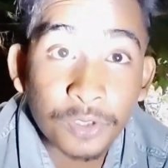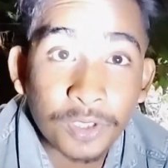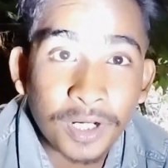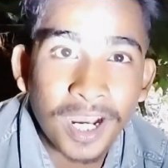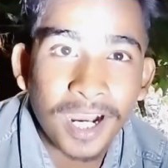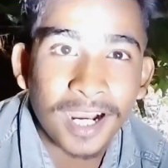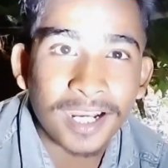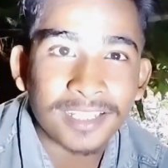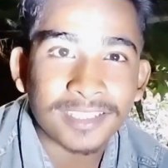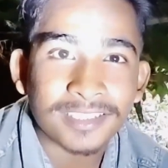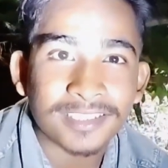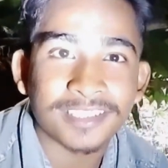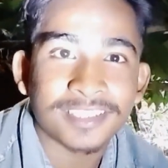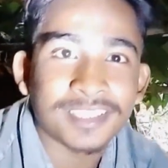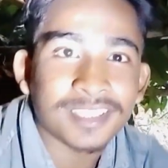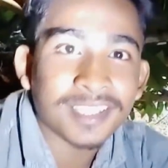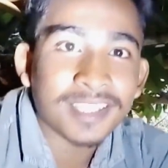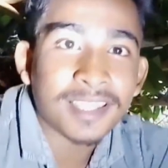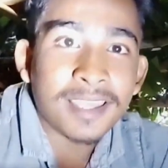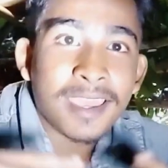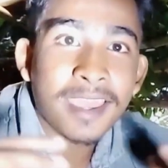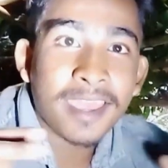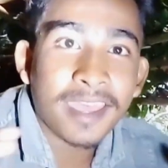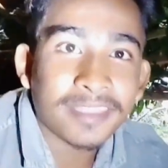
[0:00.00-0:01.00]
तो गाइस
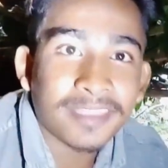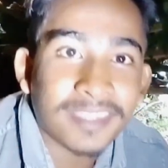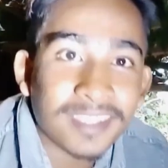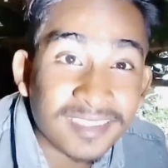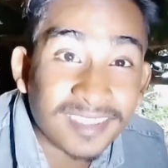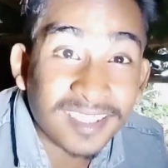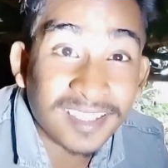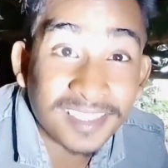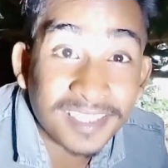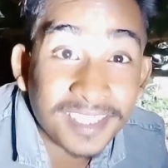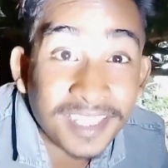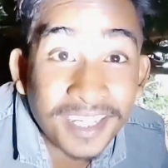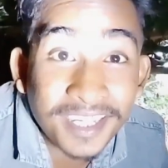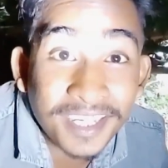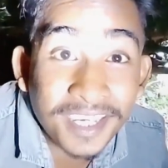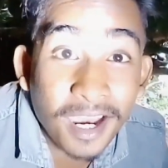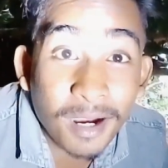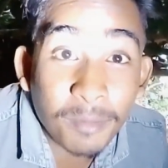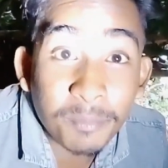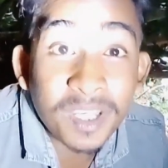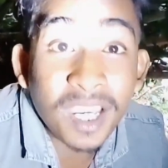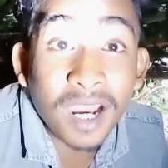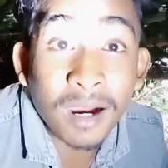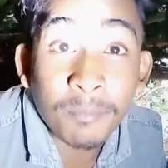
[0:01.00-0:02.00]
देख सकते हैं
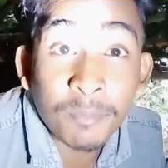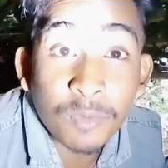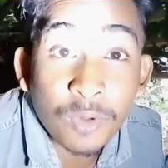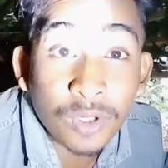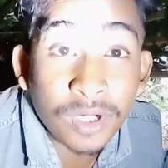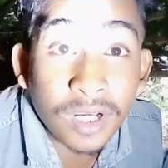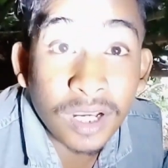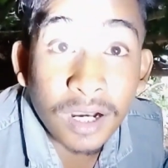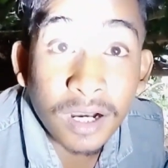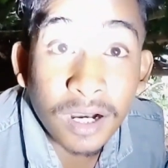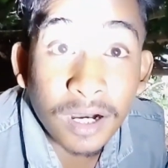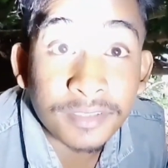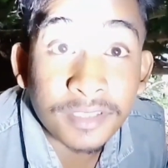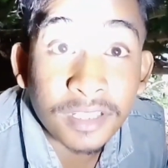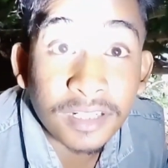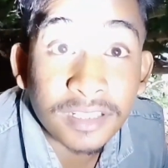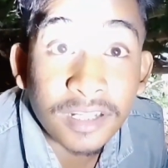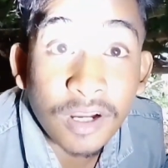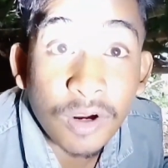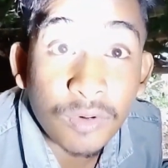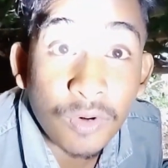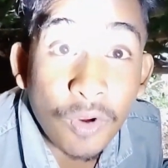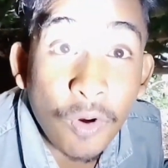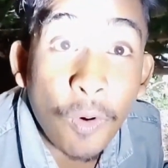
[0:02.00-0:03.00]
अभी हम लोग का
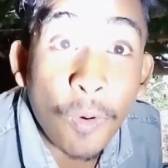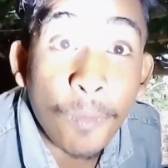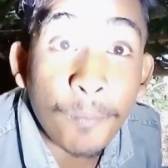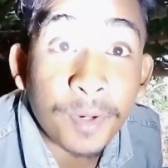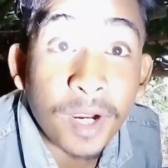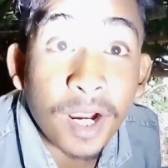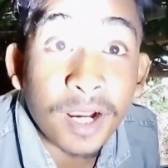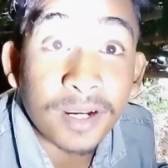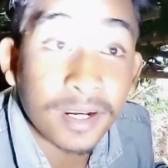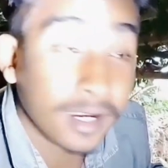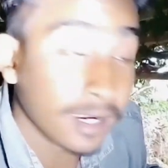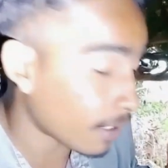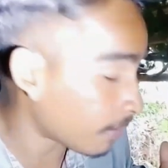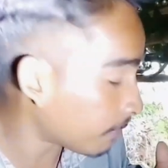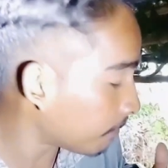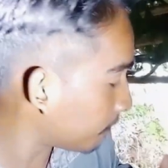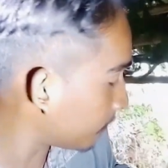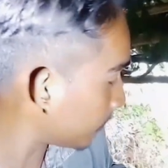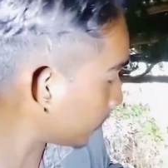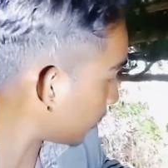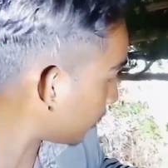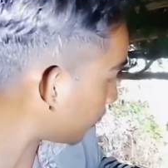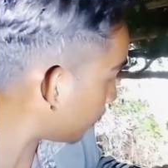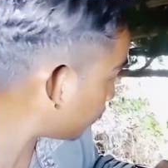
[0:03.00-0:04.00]
अंडरग्राउंड होम का काम
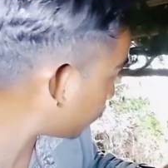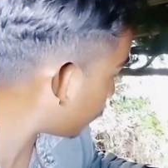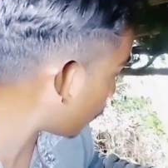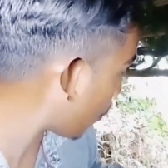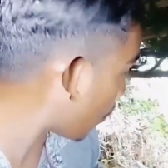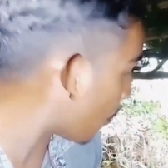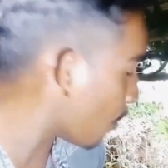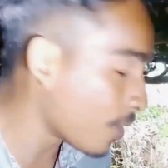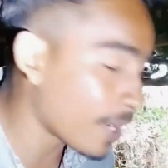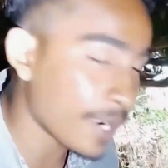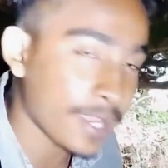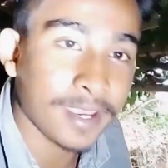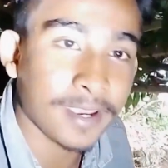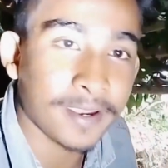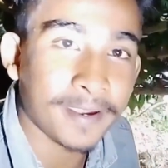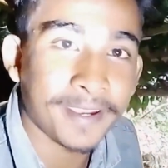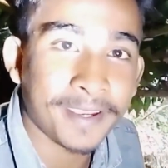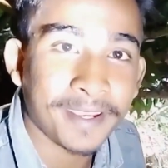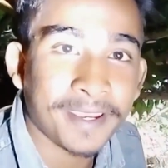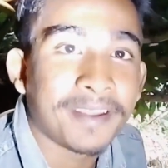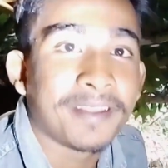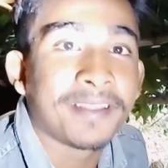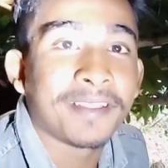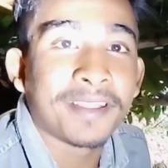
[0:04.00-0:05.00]
मतलब हो गया
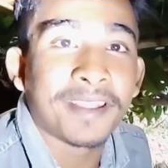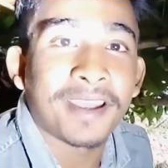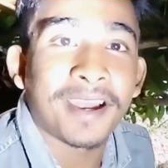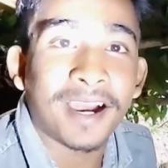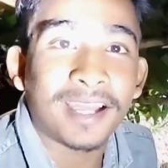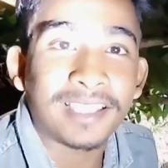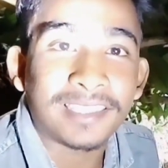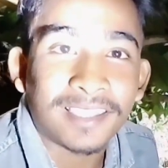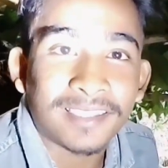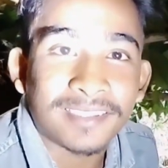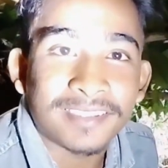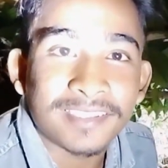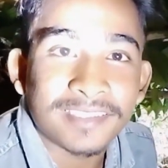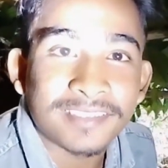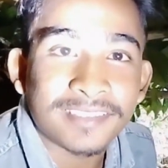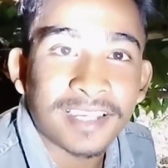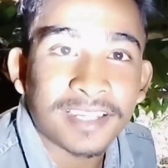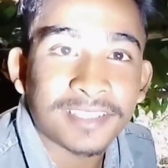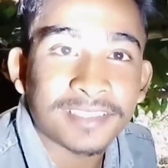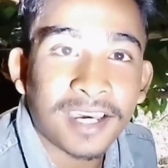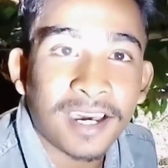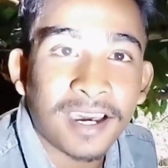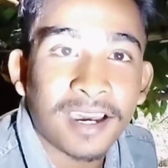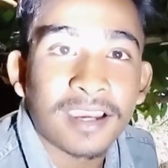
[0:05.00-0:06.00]
है आधा से
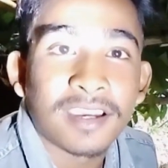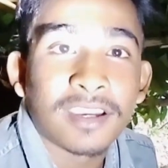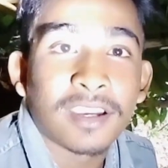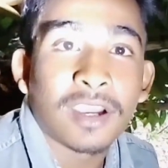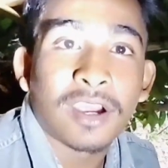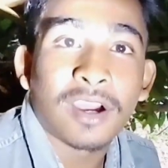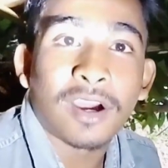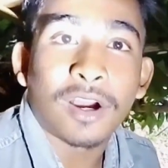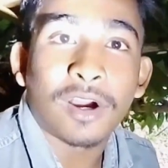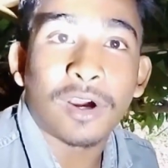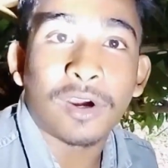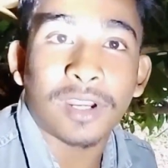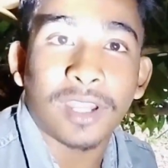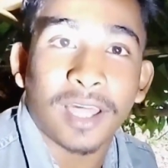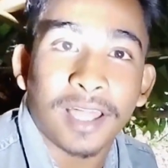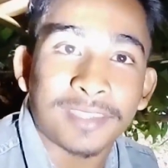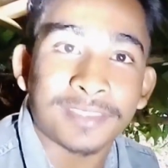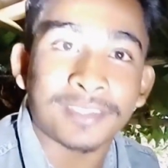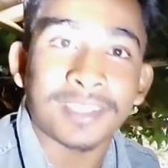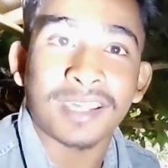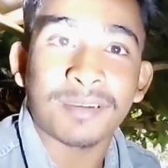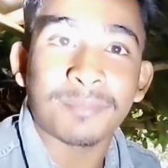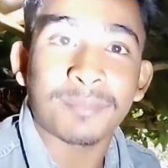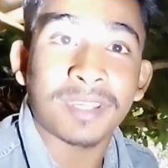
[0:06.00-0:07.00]
ज़्यादा और
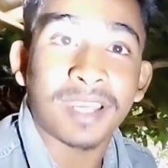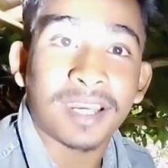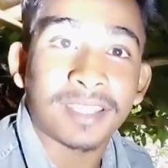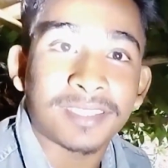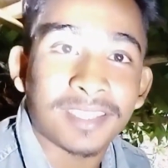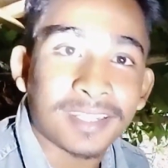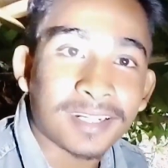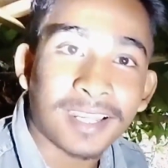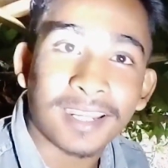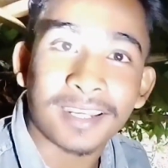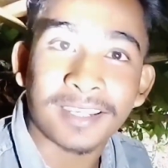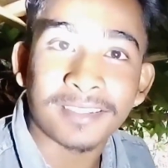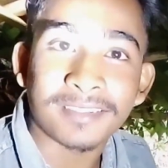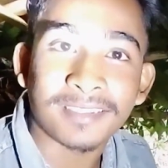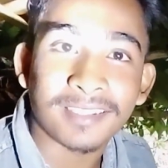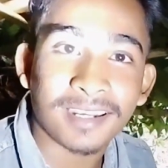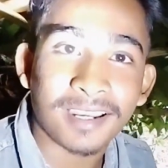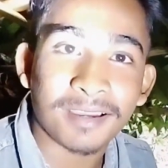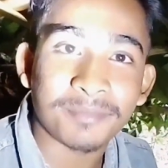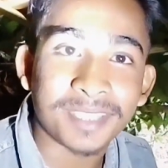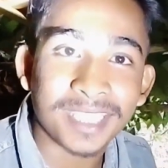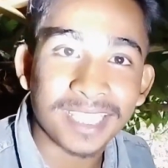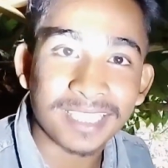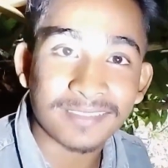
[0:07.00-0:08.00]
अंदर में अंदर का नज़र
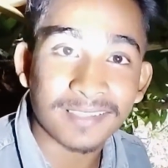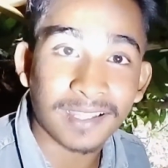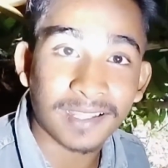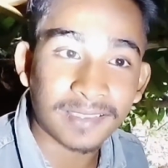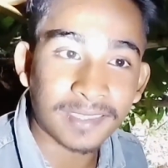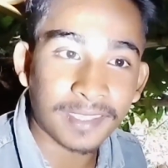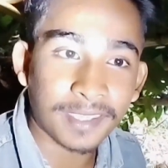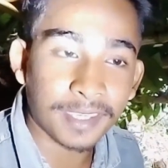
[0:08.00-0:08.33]
आप देख सकते